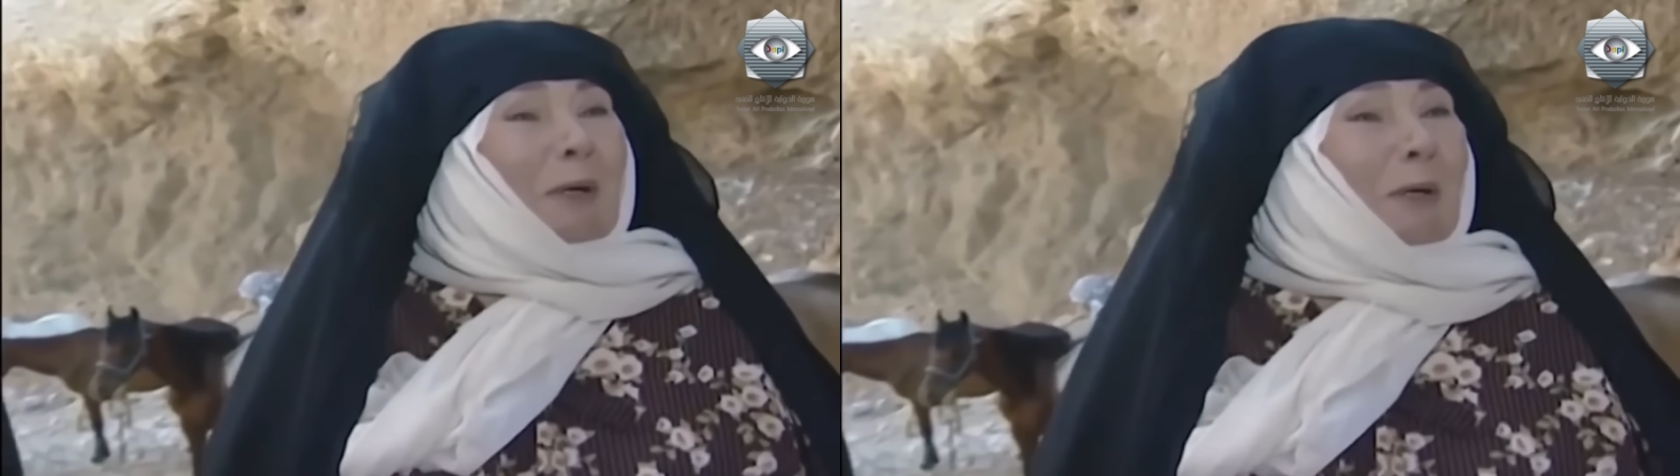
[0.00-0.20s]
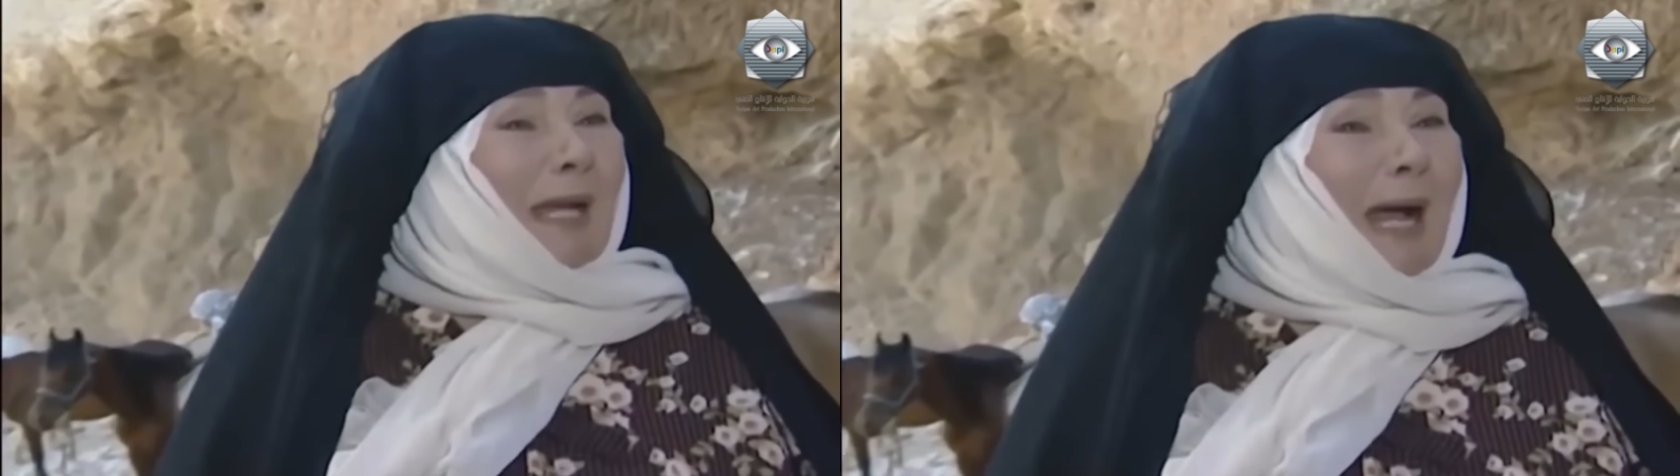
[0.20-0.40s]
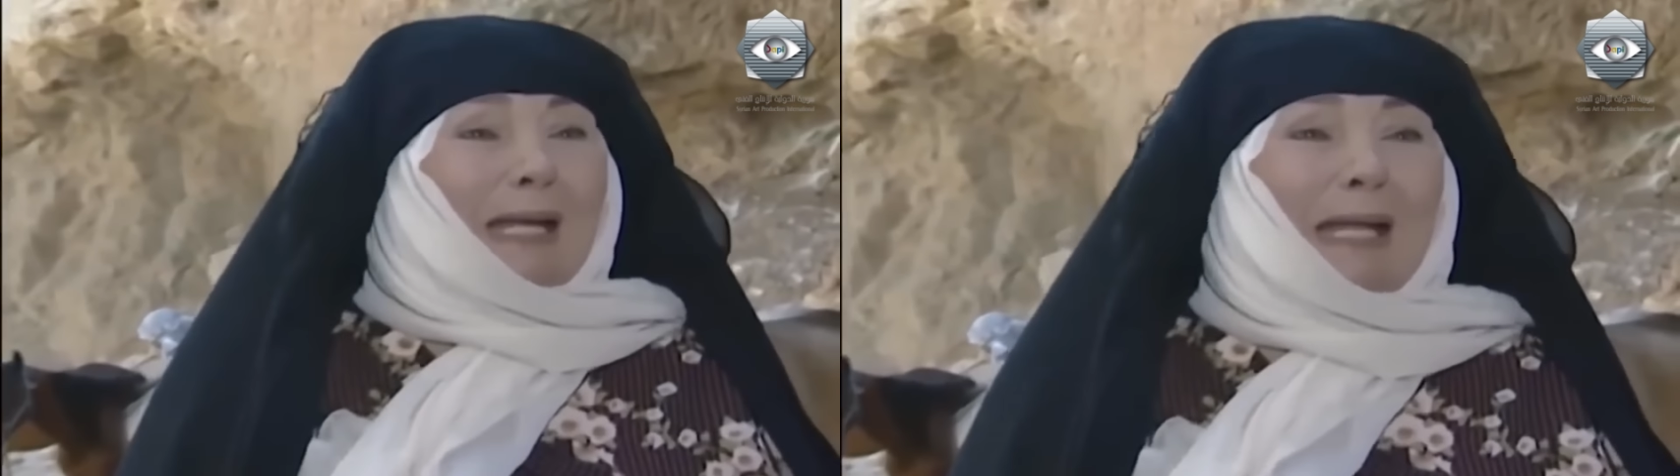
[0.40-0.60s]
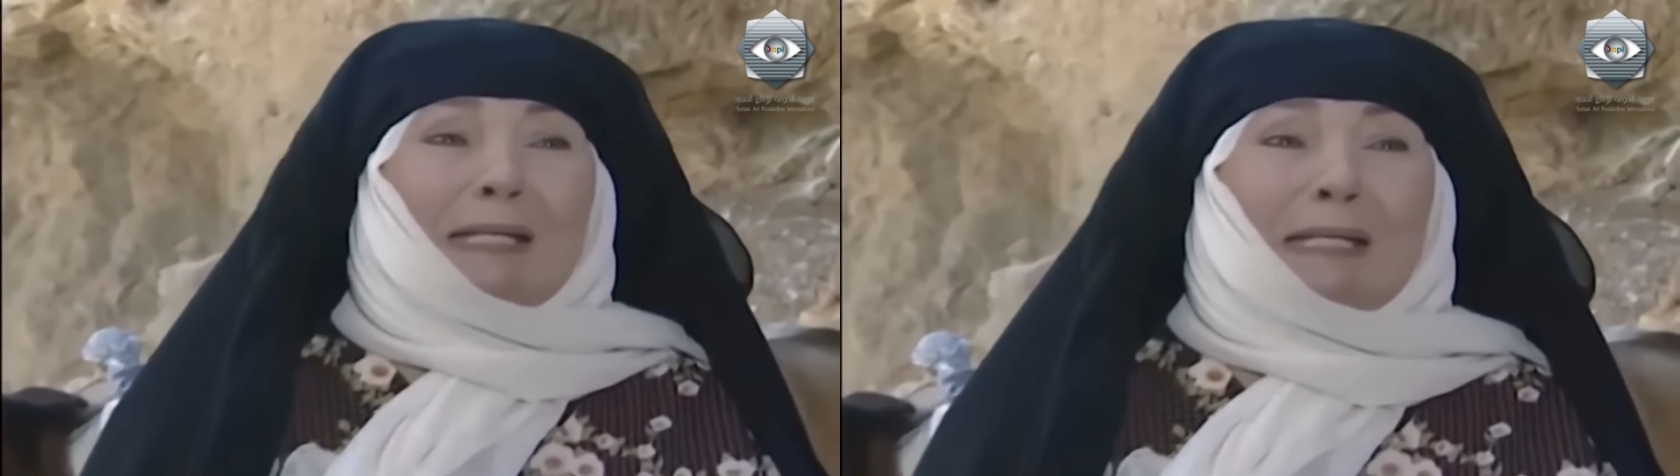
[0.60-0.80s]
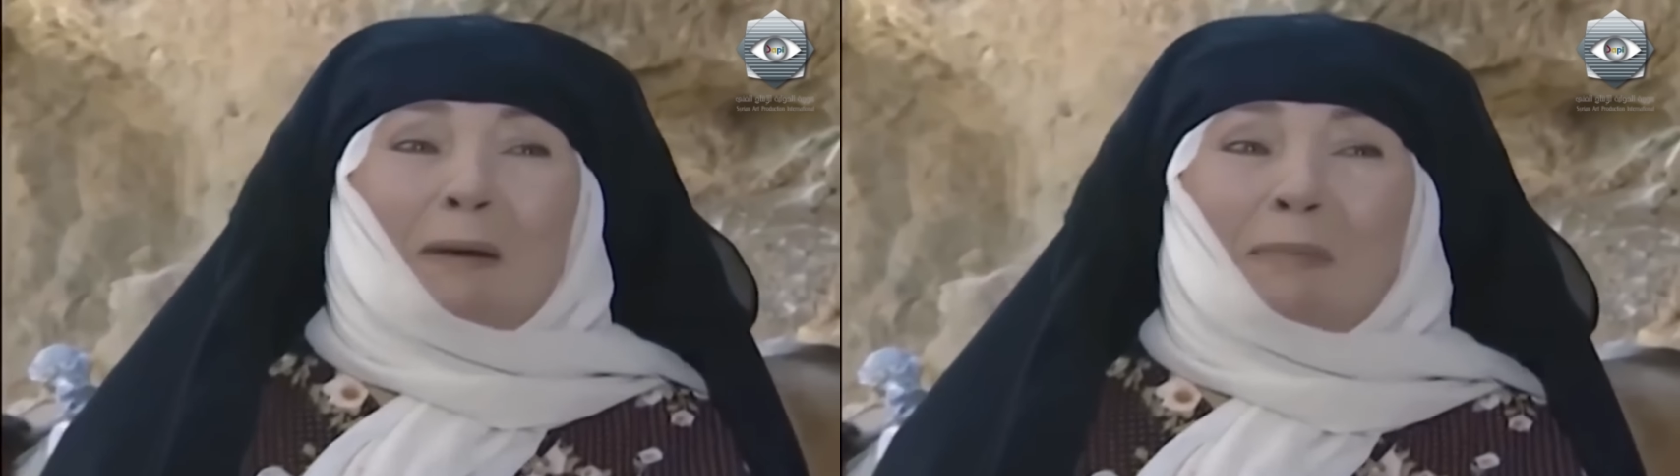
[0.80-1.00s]
بهون
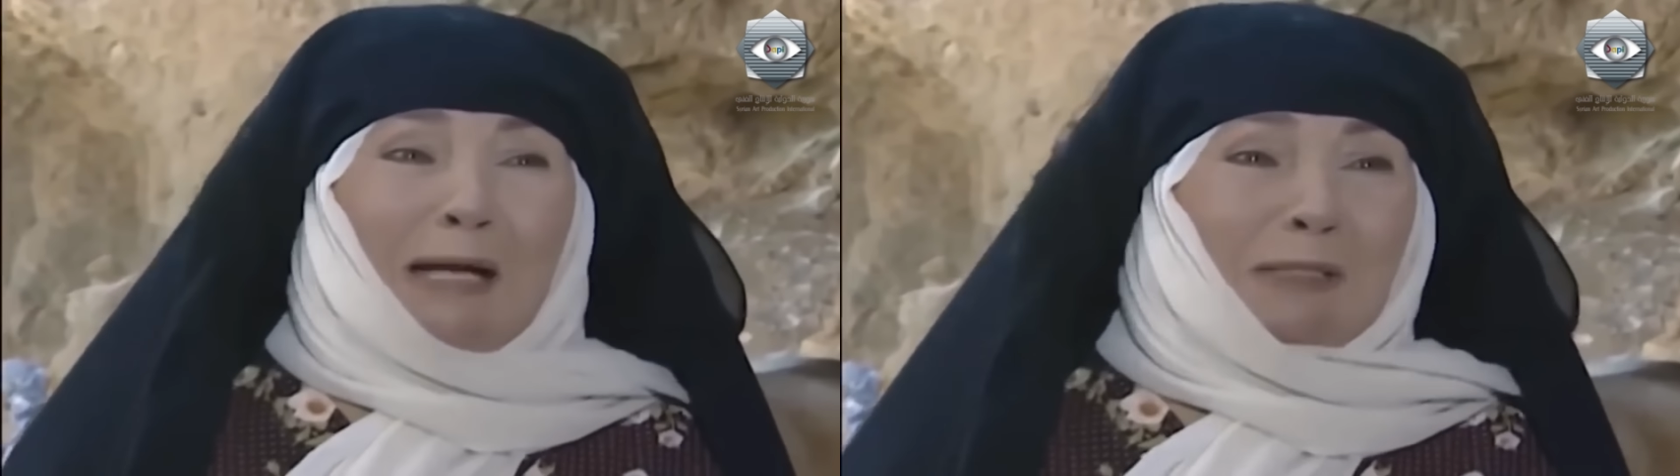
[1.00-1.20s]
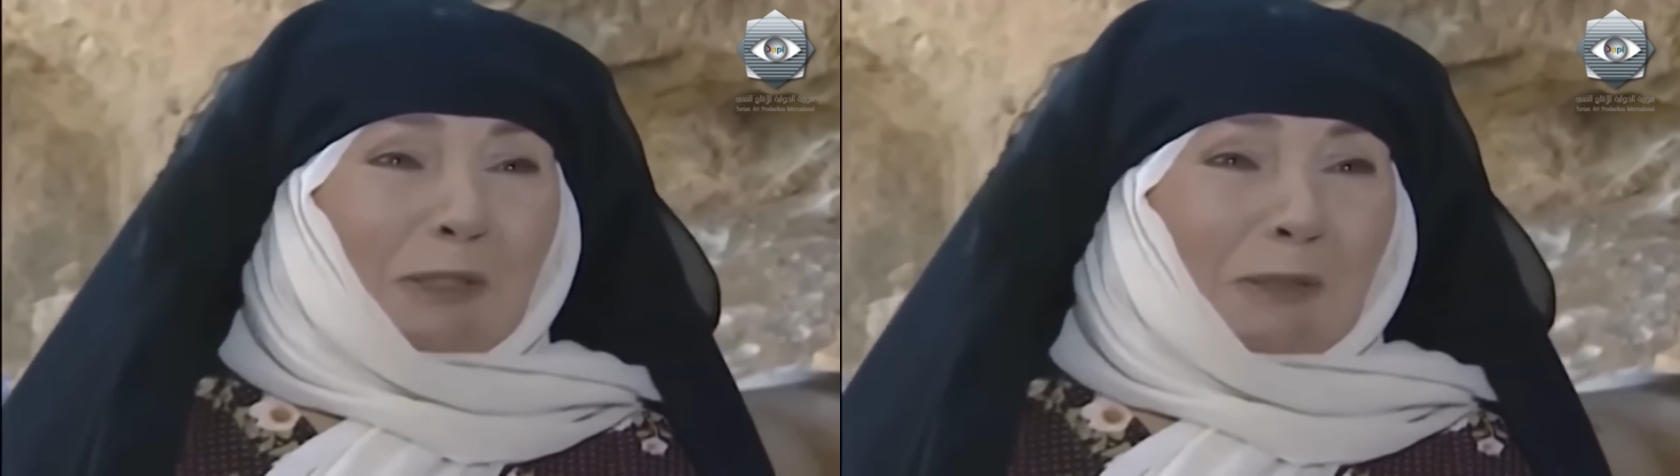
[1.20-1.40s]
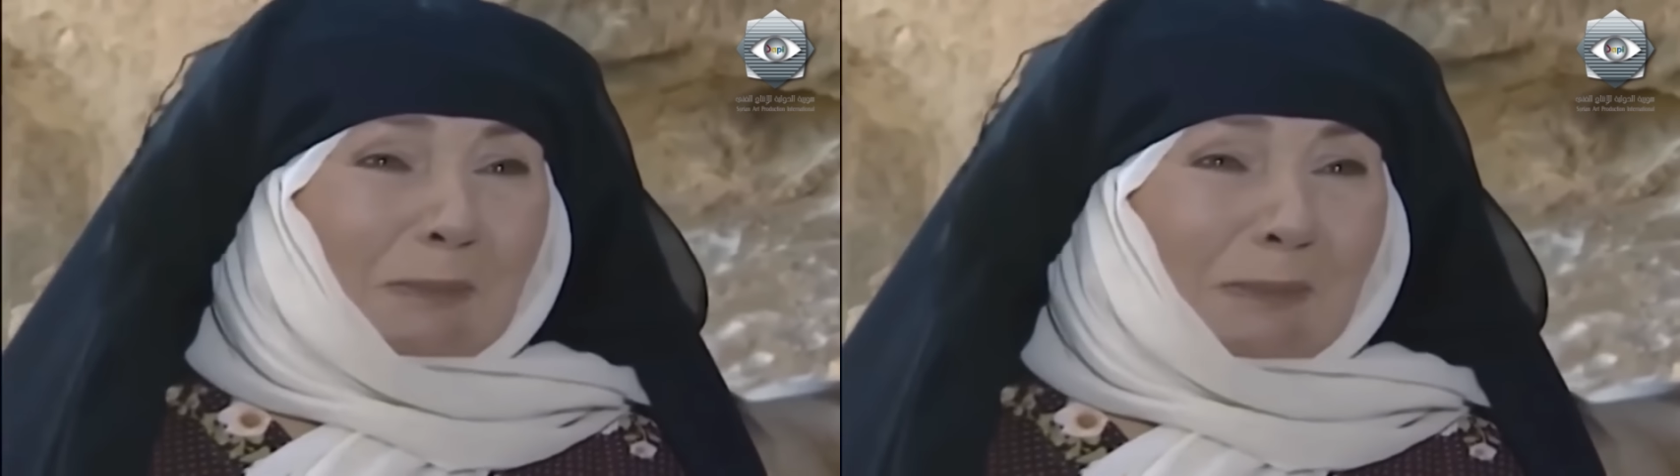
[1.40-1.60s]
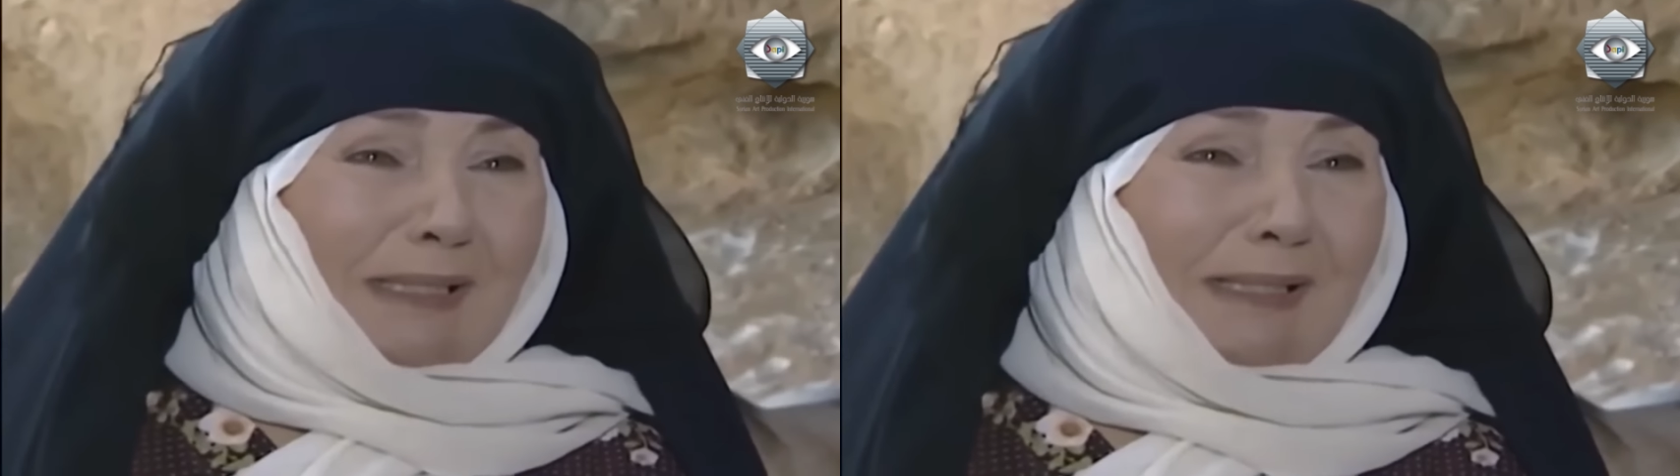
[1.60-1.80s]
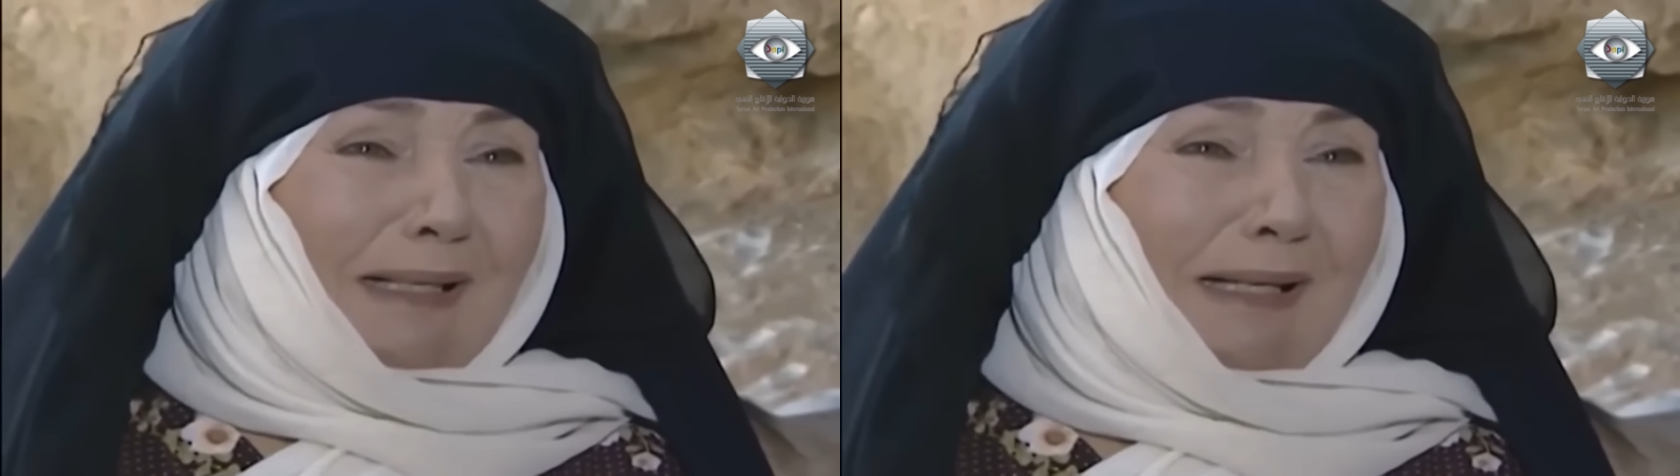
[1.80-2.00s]
عليك يا بعد
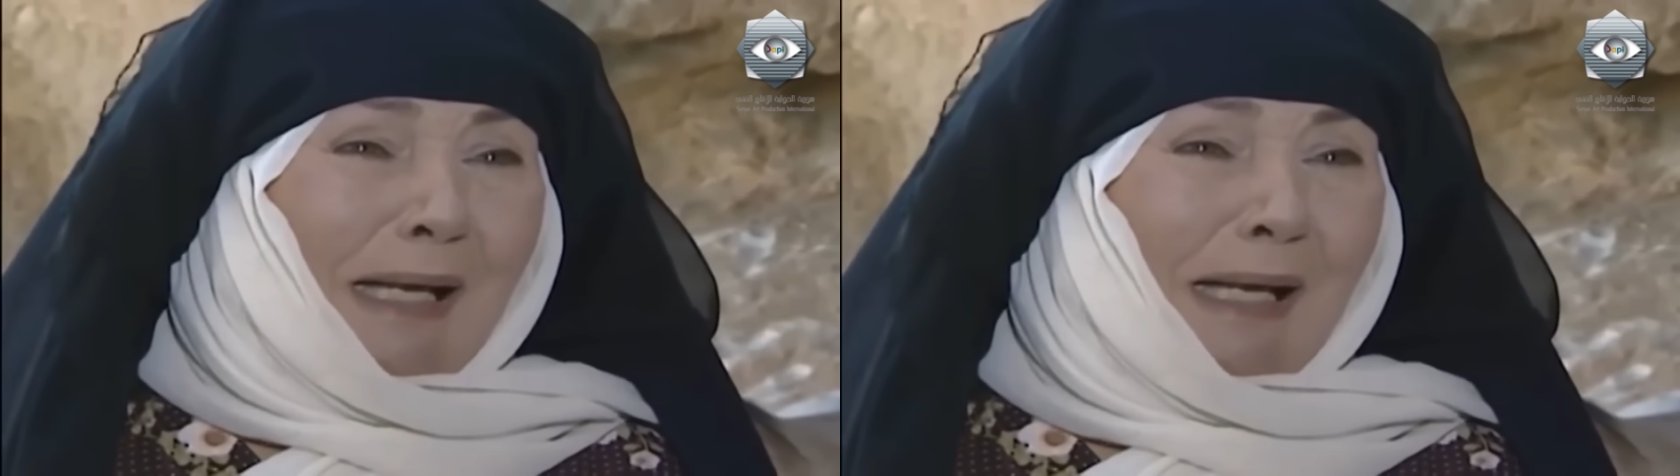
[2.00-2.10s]
عمري